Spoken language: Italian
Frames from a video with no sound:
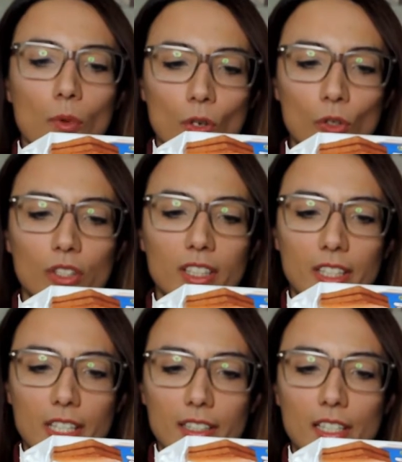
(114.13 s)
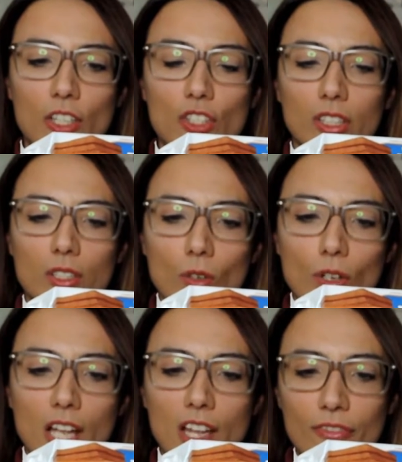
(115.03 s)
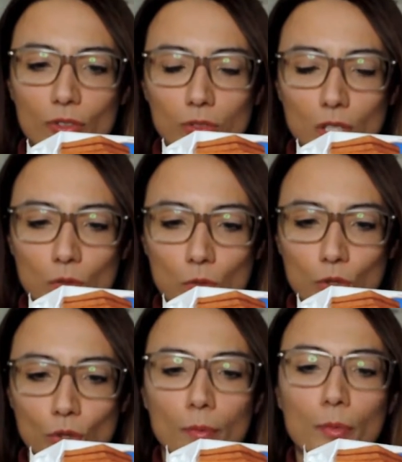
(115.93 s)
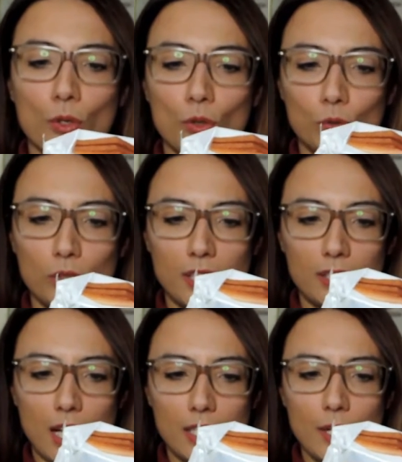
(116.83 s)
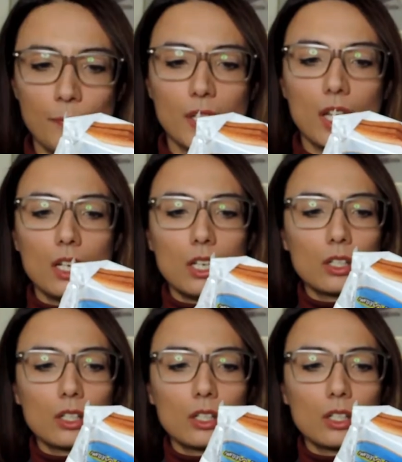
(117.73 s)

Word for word: Può contenere tracce di soia e frutta a guscio, prodotto in Italia,